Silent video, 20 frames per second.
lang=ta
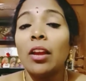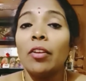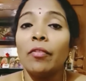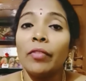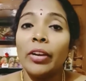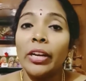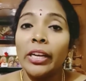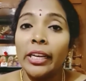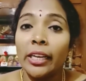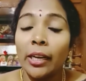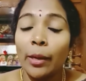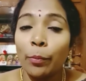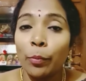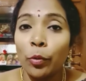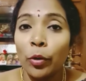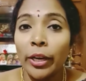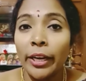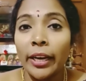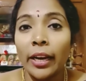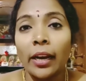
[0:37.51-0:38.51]
வெளியில
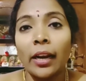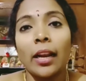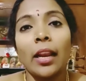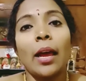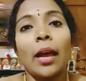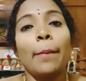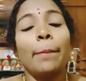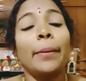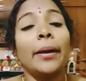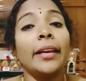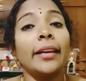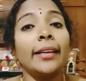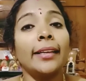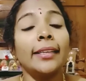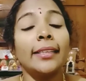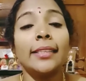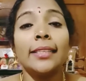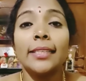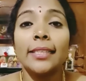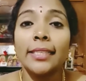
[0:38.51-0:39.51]
புள்ளினங்கள்லாம்
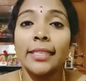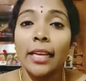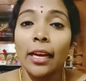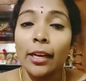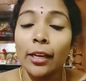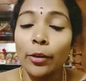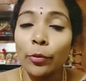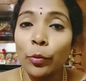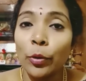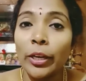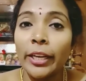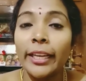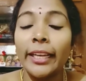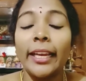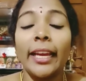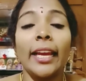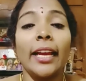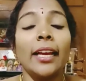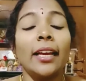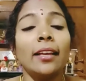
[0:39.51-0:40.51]
பறக்குது சங்கு ஒளி
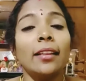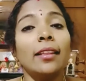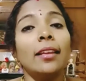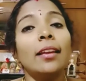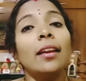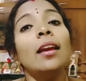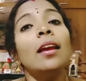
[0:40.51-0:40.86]
கேக்குது